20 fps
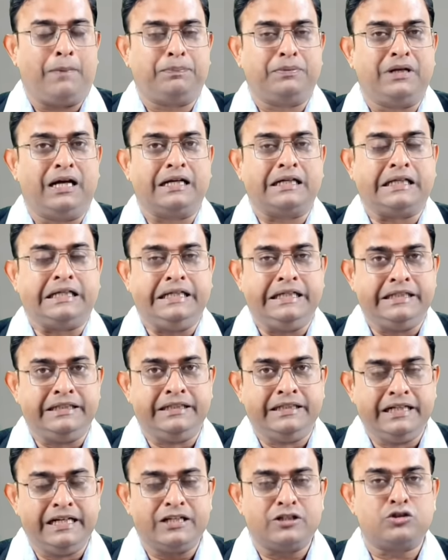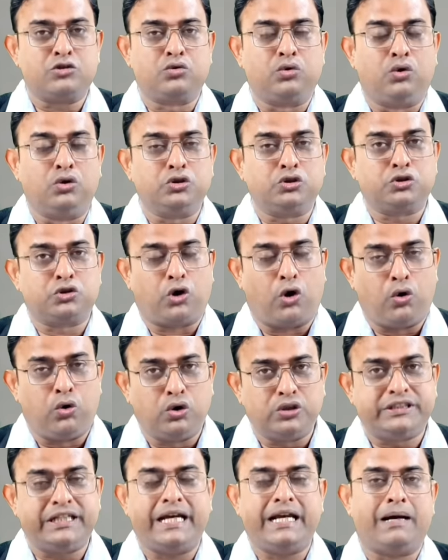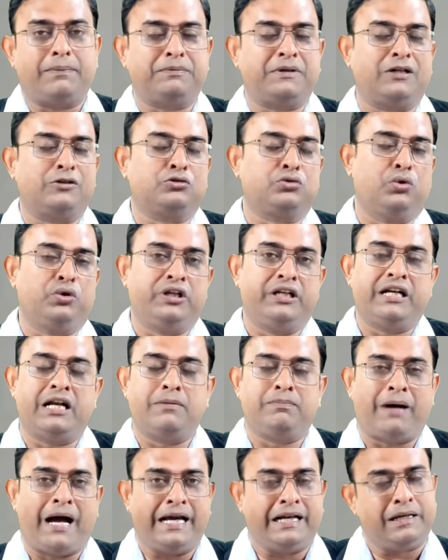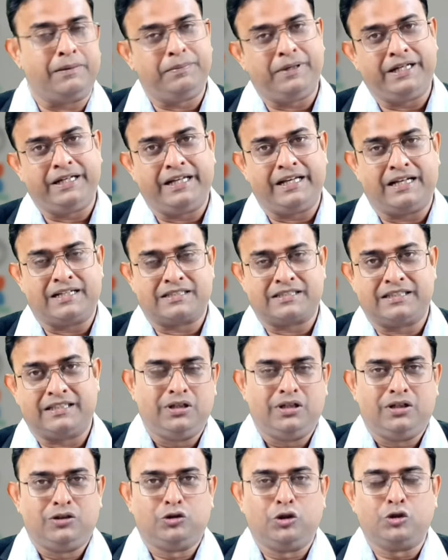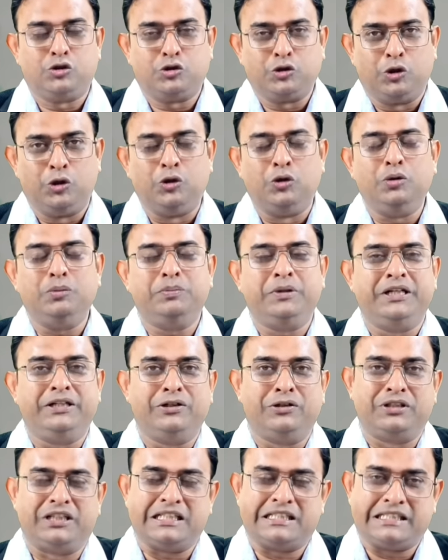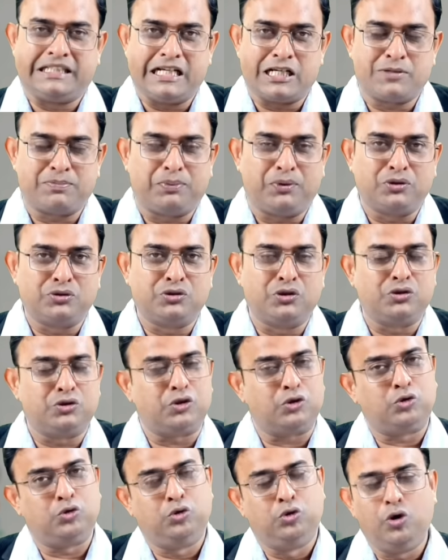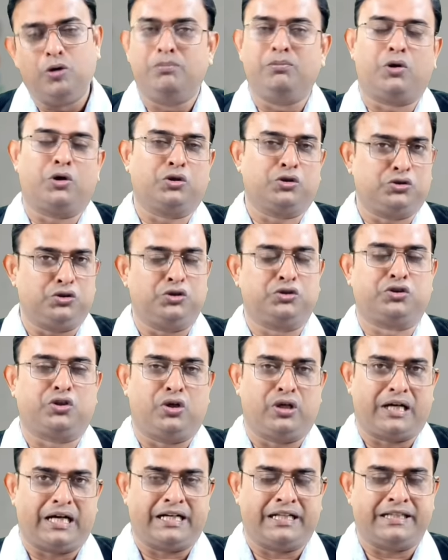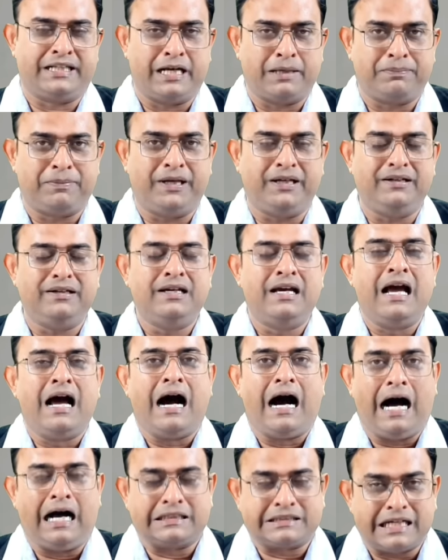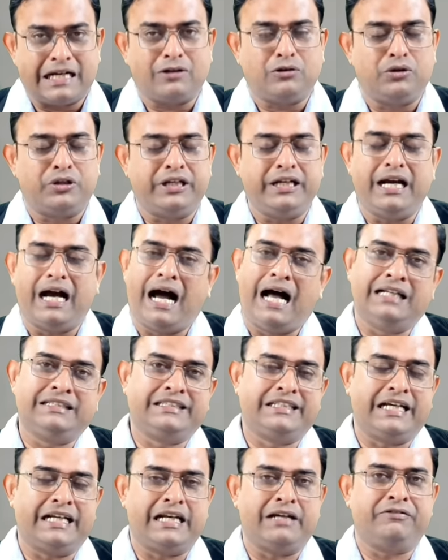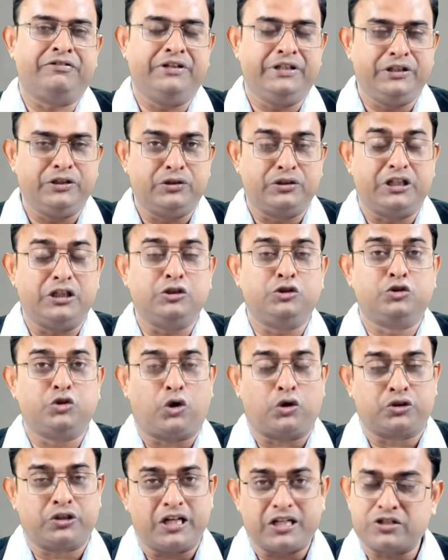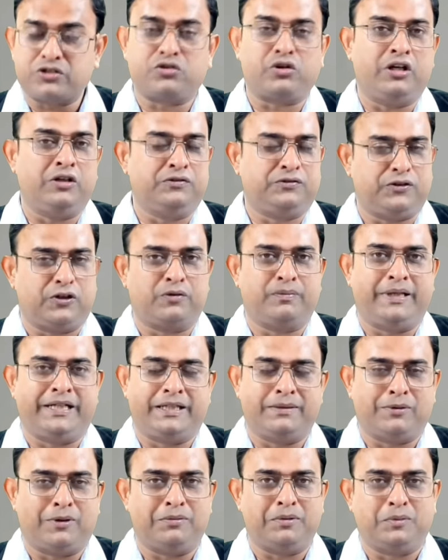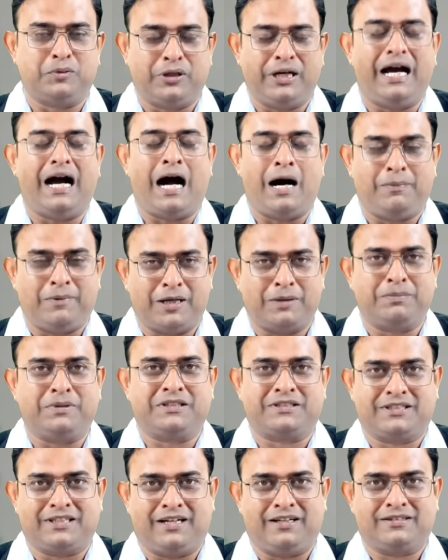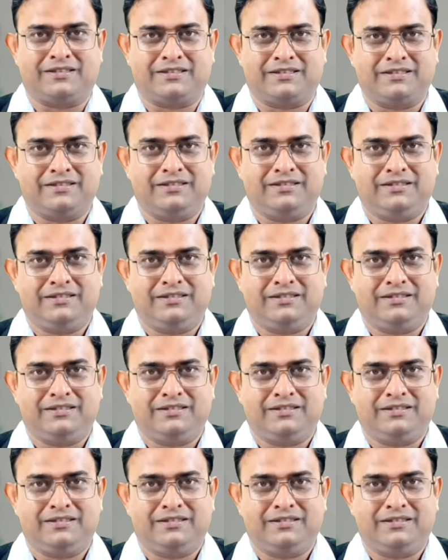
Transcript: আপনার কিডনি স্টোন সহজেই আপনার শরীরের বাইরে বেরিয়ে আসে তো চলুন ভিডিওটি শেষ পর্যন্ত খুব মনোযোগ সহকারে দেখবেন আশা করি আজকের এই ভিডিওটি যথেষ্ট ইনফরমেটিভ হবে বলে আমার বিশ্বাস